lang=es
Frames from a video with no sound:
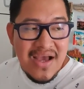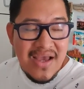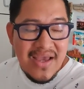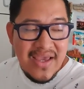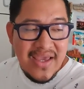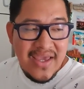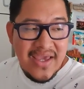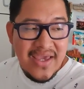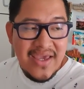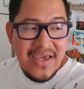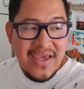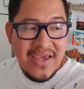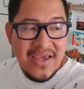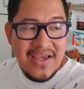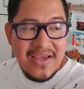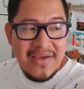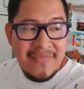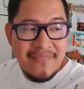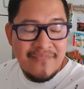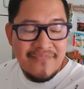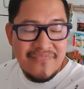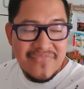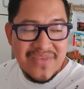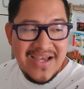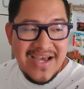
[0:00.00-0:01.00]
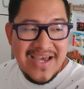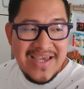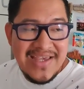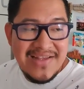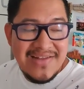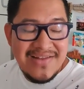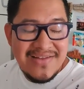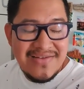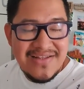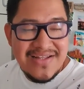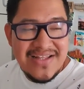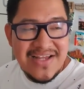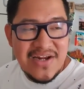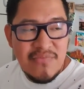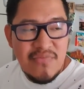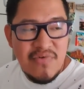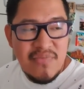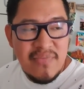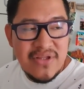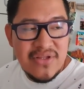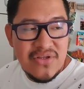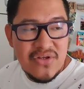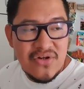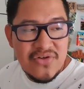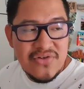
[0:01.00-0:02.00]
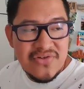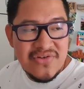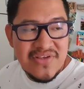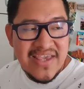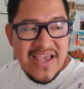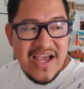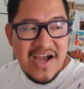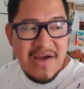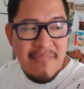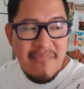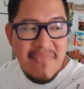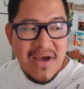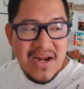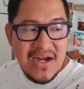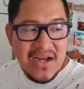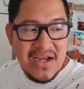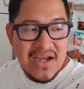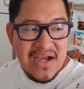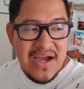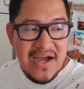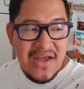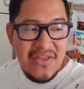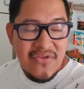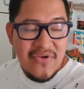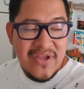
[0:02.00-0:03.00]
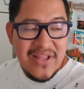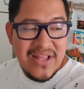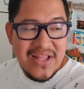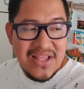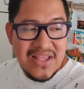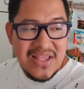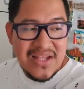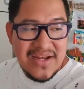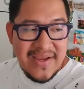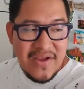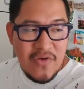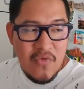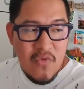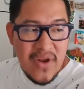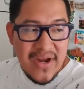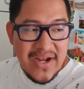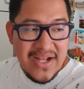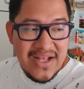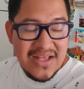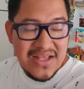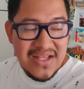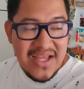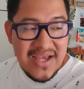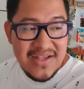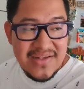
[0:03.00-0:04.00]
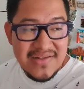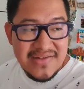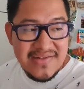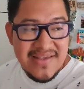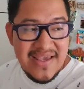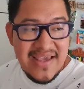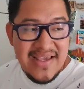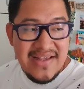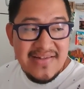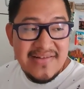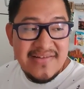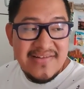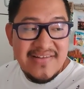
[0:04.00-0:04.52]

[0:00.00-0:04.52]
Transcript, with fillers: hay termómetros que han marcado entre 46,